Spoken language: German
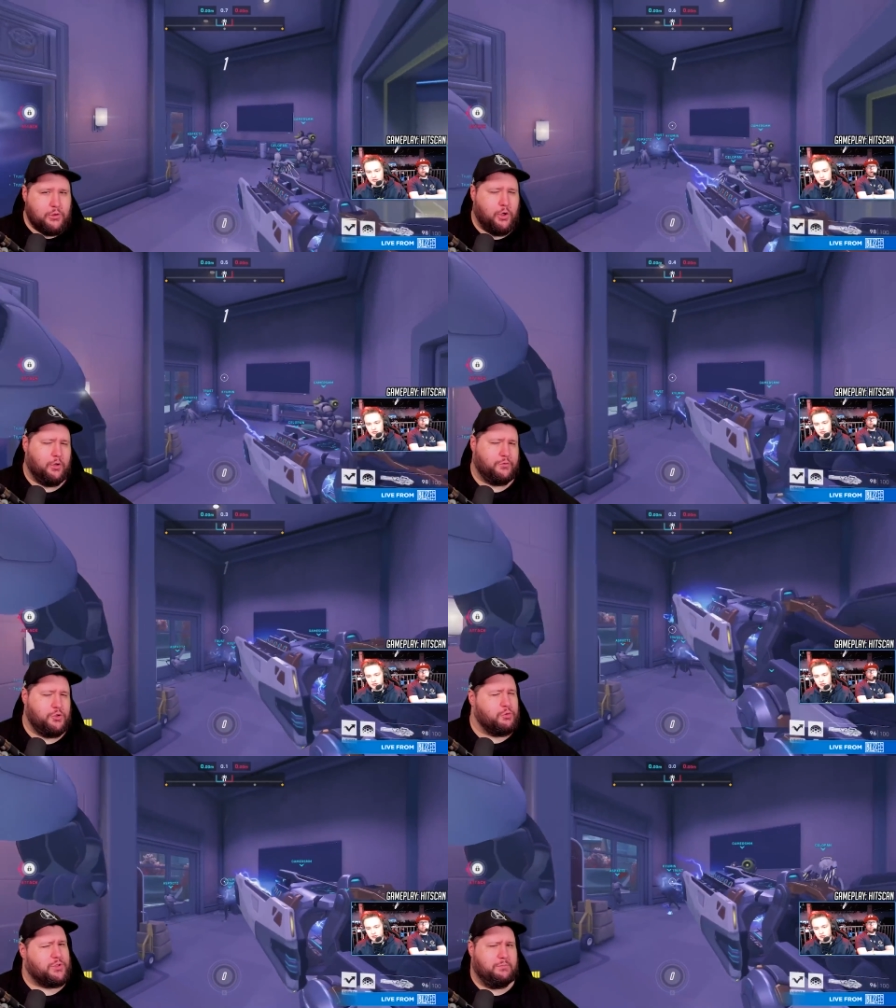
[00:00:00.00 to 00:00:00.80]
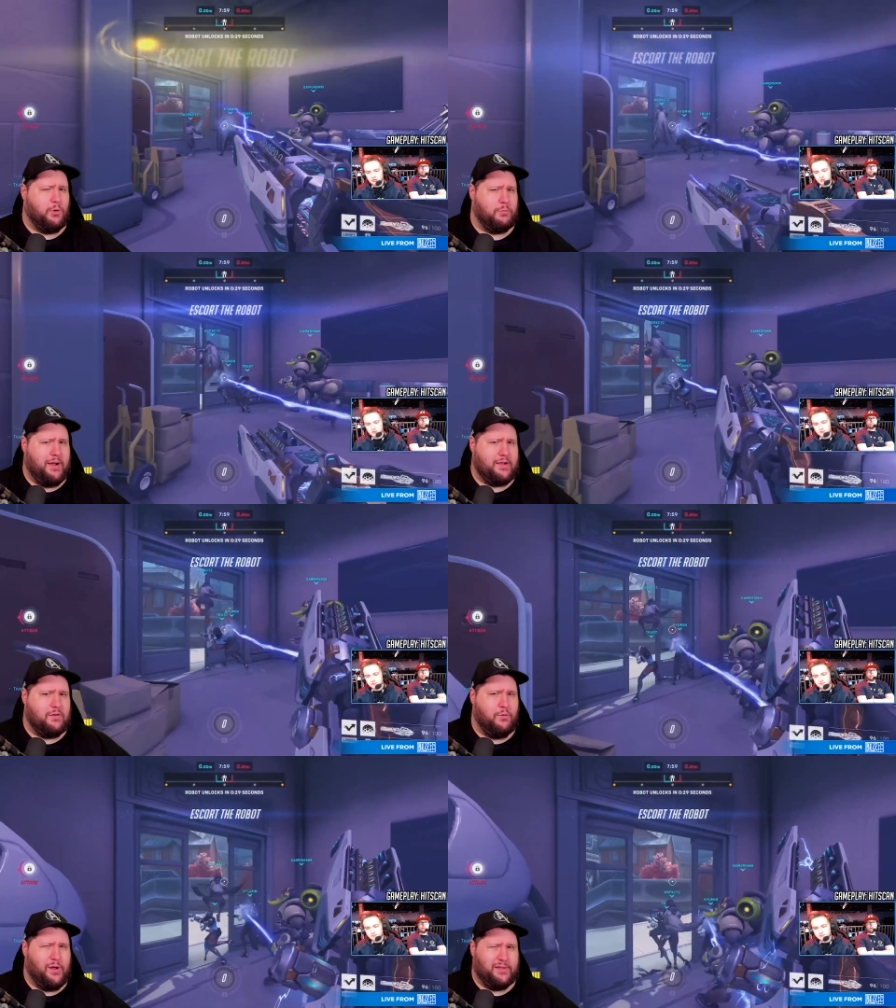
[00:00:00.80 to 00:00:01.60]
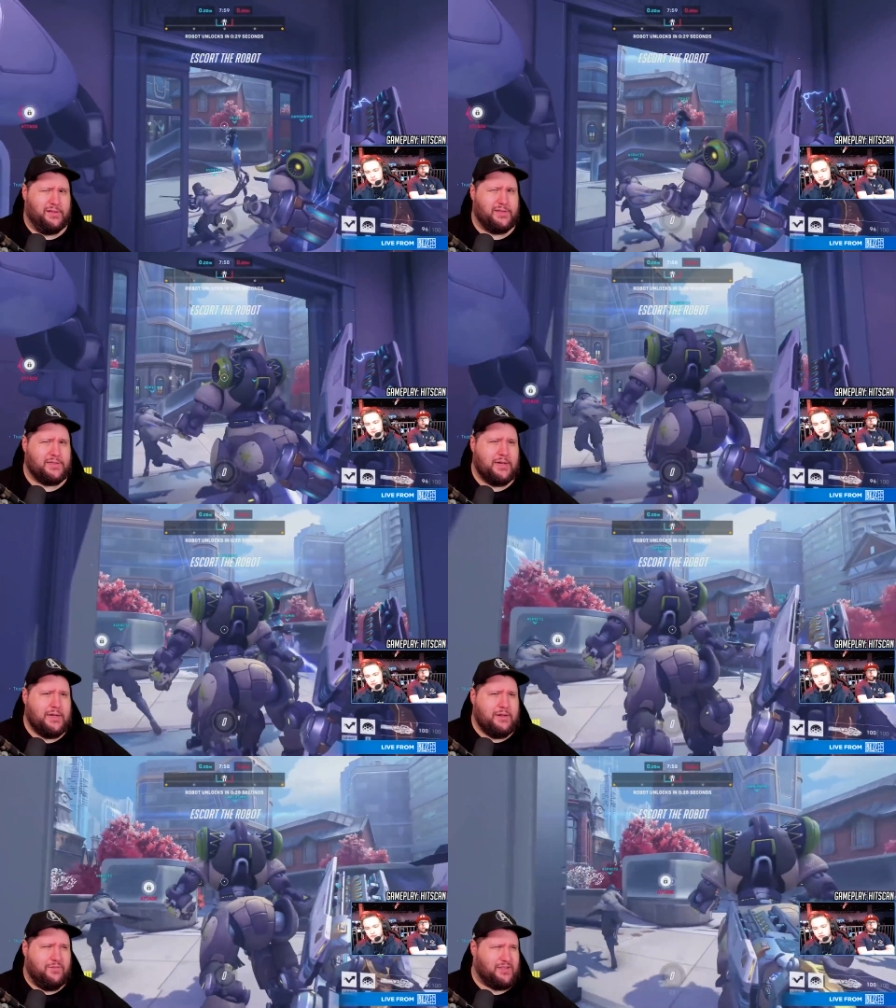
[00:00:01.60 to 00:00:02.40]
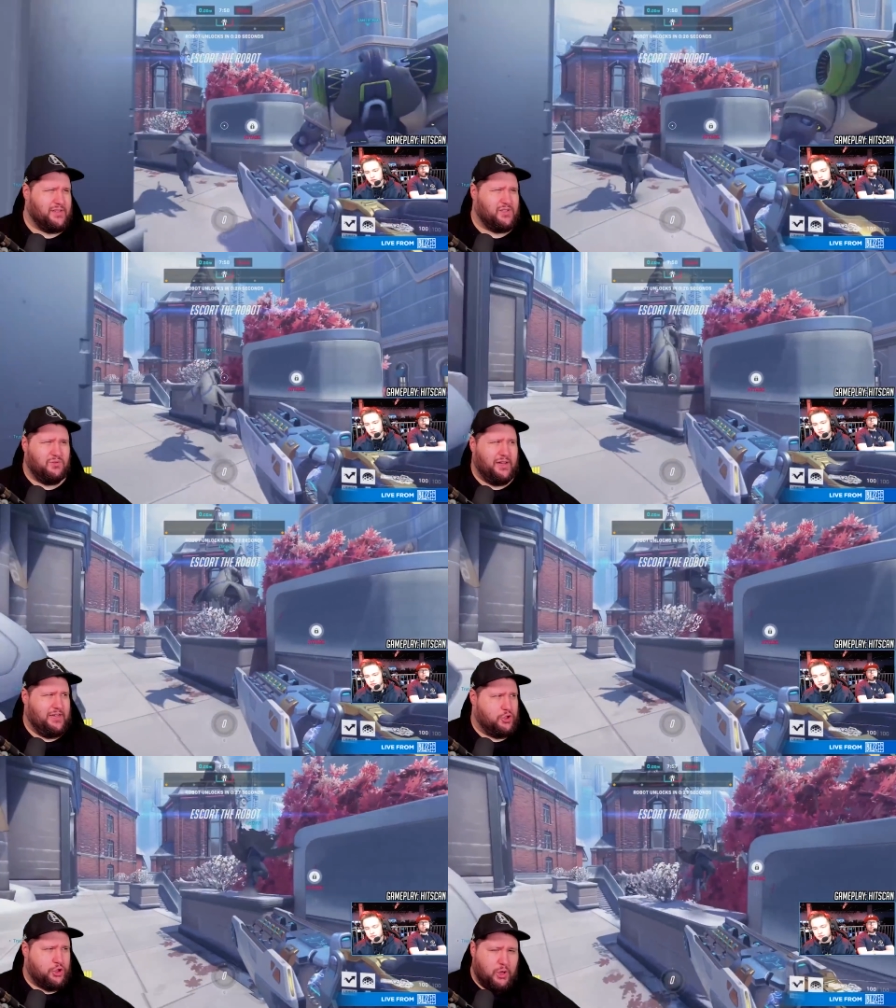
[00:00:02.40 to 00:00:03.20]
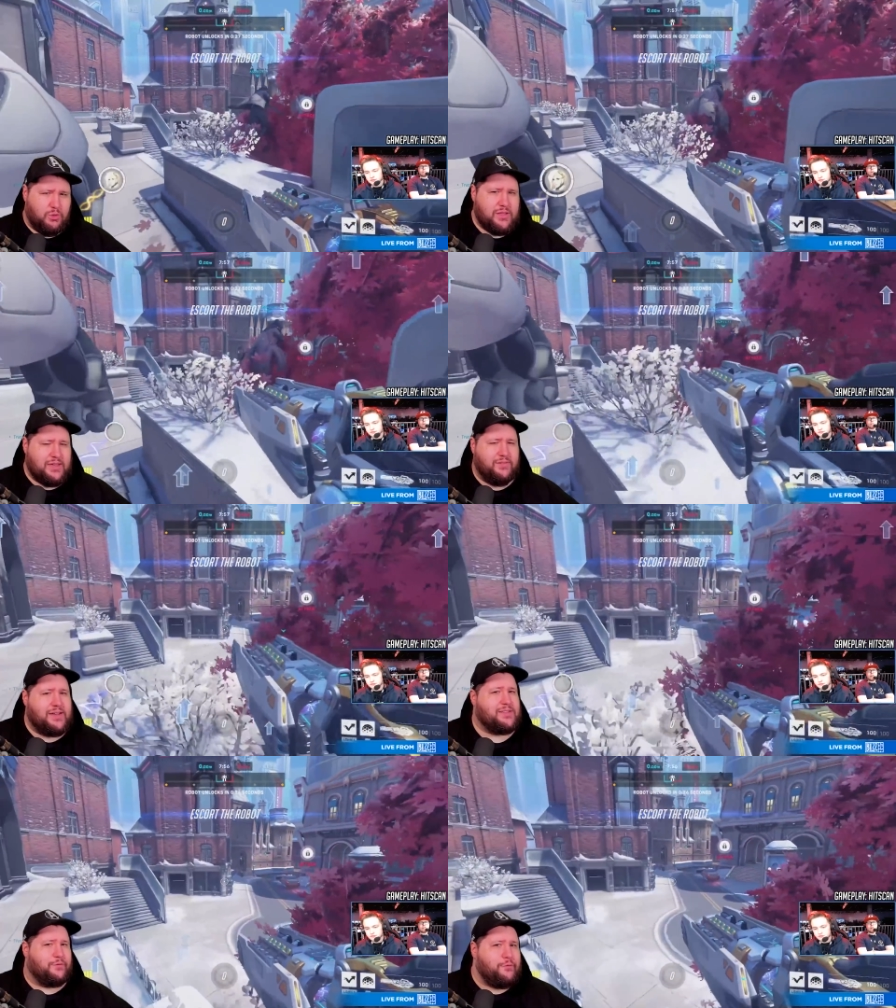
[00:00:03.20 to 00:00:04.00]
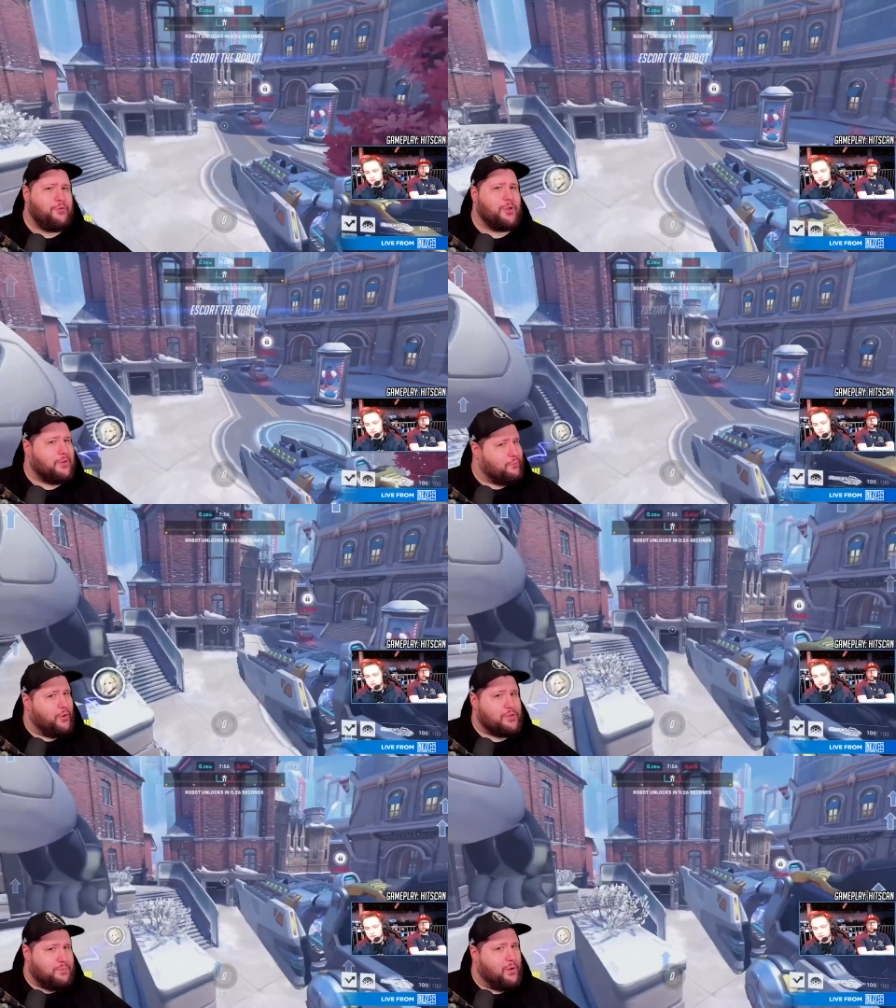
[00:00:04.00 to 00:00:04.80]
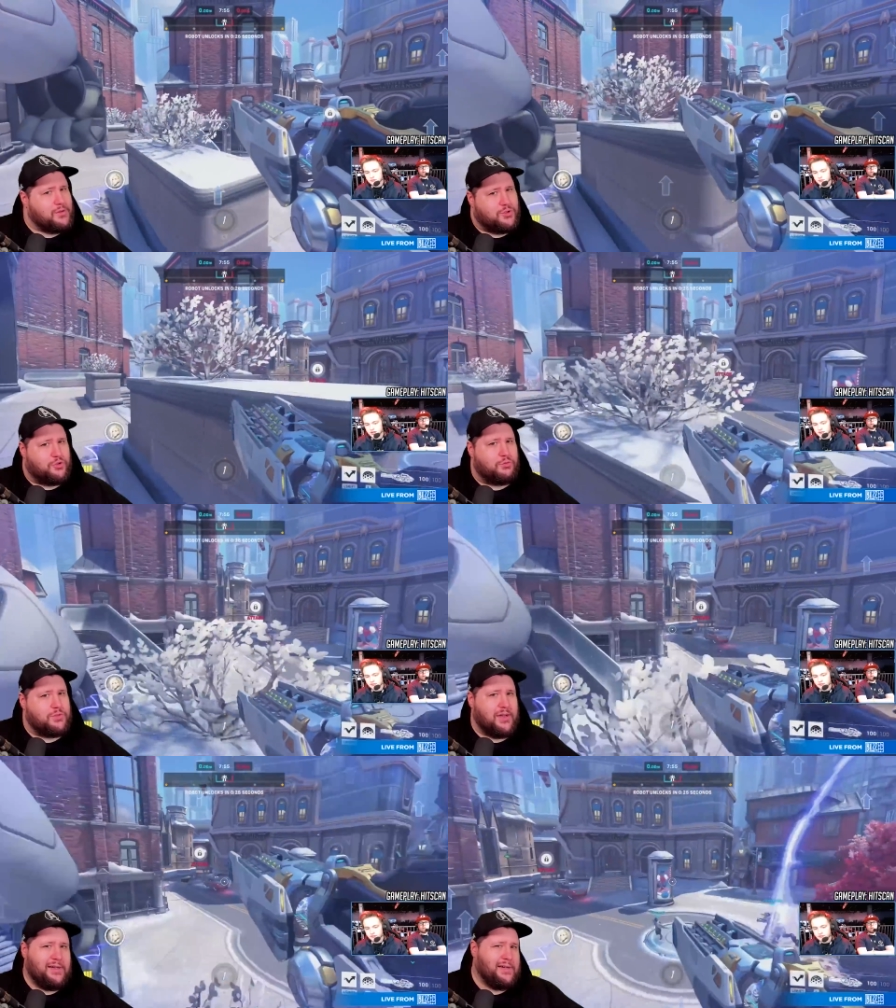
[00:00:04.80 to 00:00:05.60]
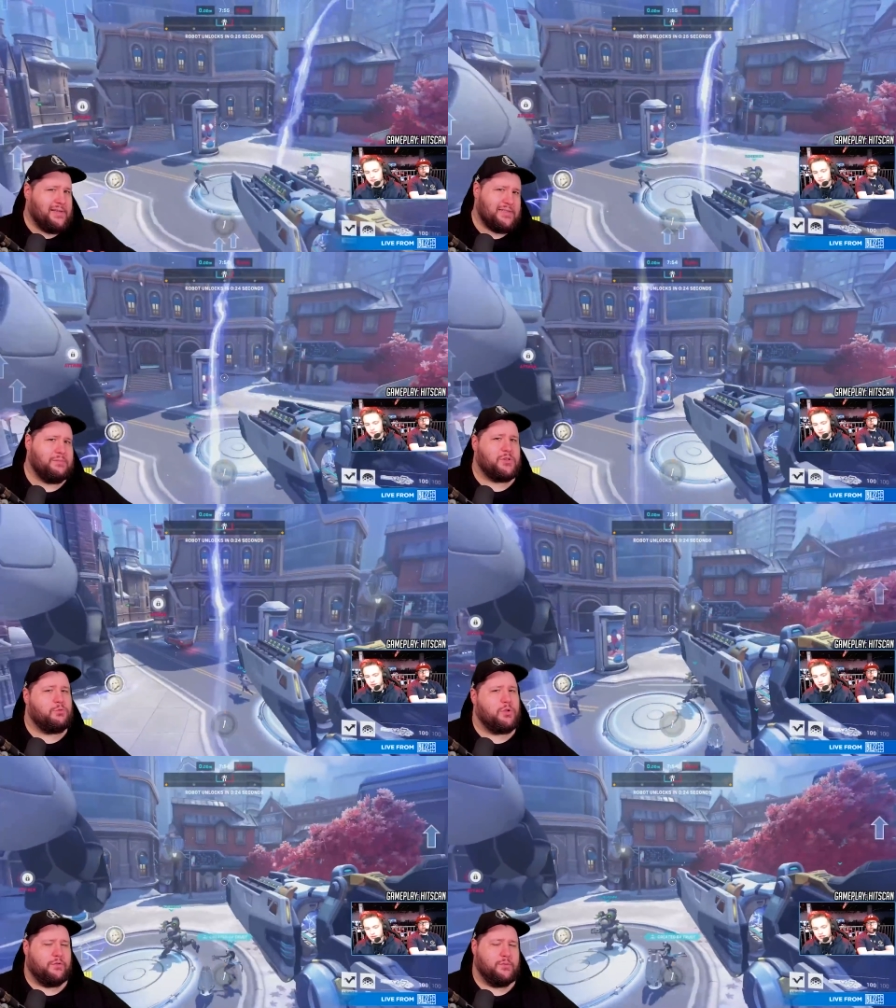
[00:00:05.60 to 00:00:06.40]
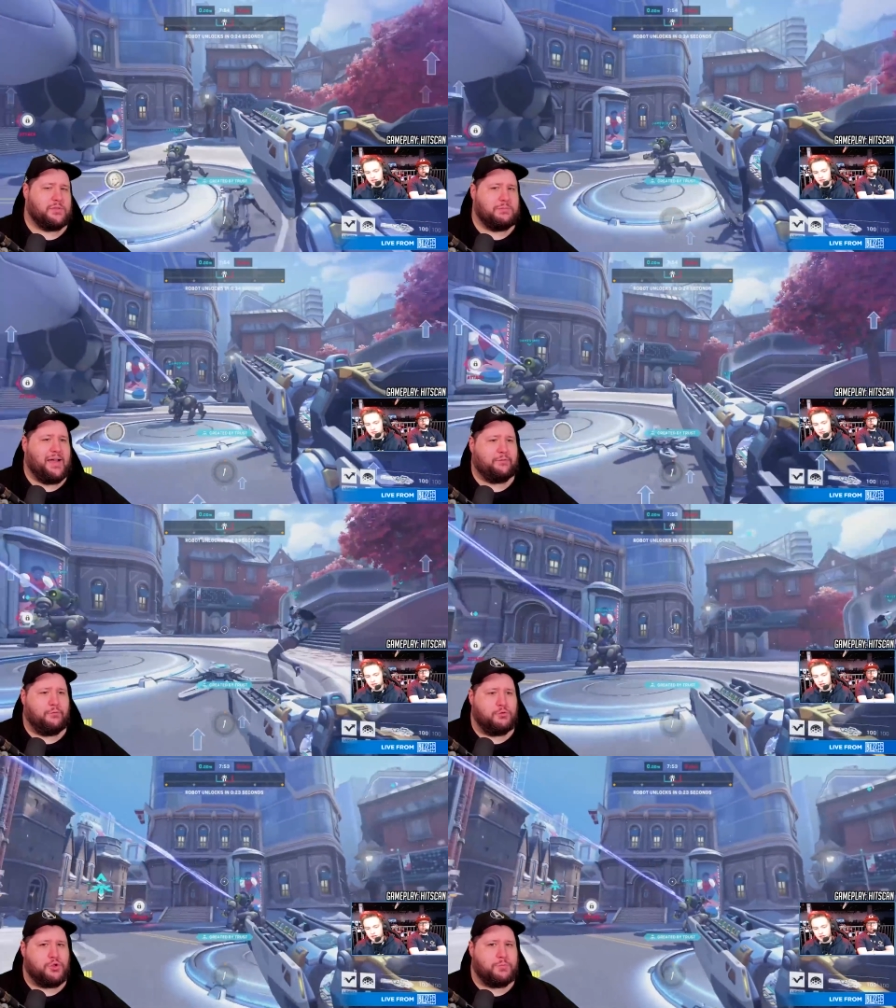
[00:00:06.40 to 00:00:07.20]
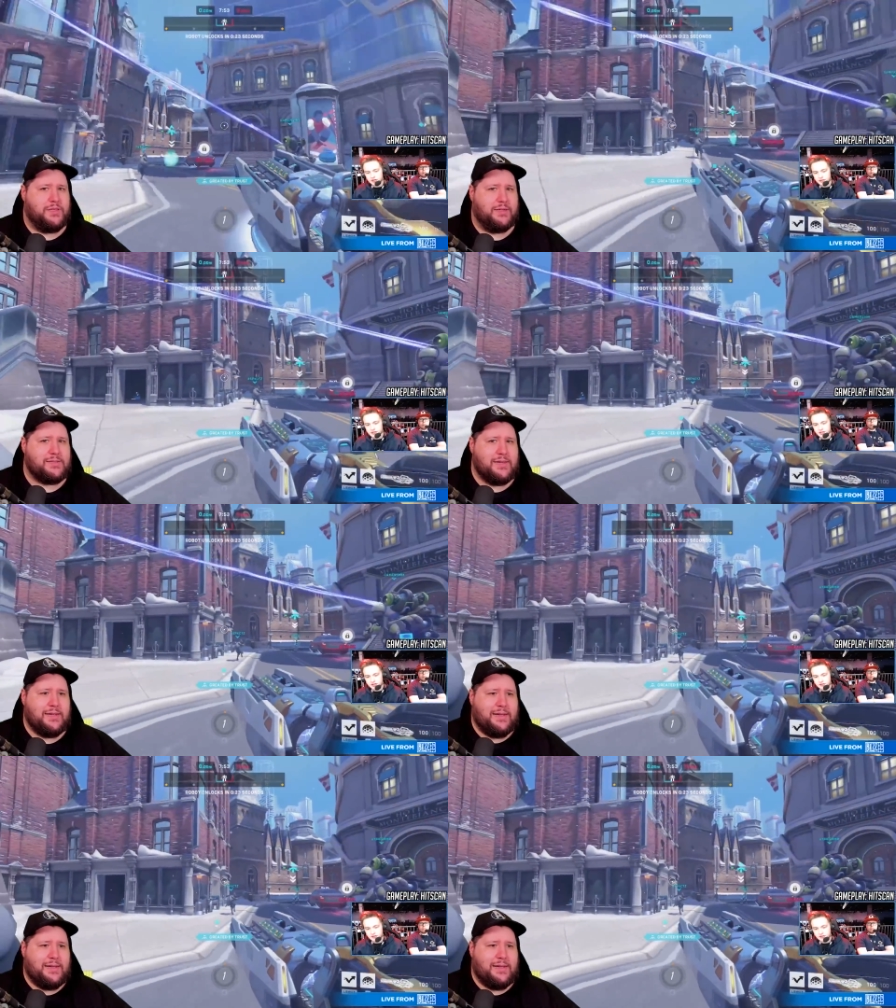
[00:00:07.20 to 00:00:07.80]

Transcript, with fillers: Call of Duty Mobile geworden ist, was sich sogar erstaunlicherweise für einen First-Person-Shooter ziemlich gut auf einem Smartphone spielt.